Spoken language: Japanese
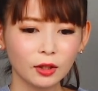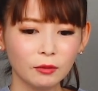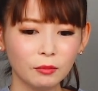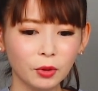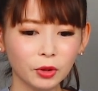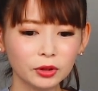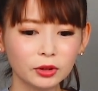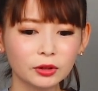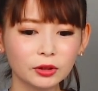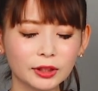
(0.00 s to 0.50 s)

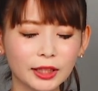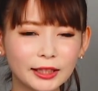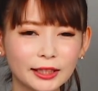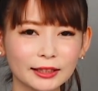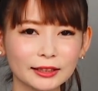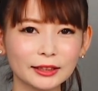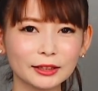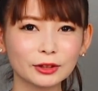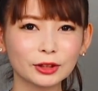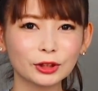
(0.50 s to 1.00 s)
もっと悩
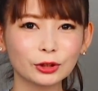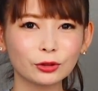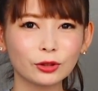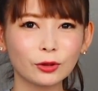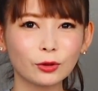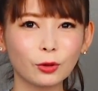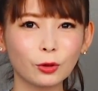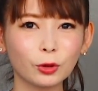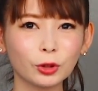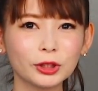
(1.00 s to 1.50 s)
んでる人
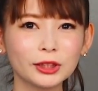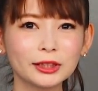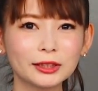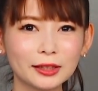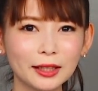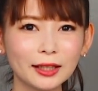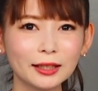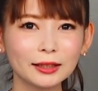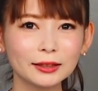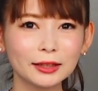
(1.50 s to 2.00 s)
がここにい
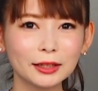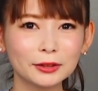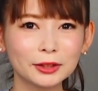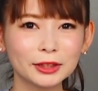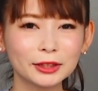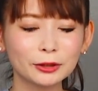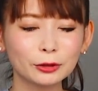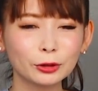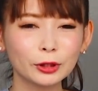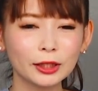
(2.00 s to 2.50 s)
た作品の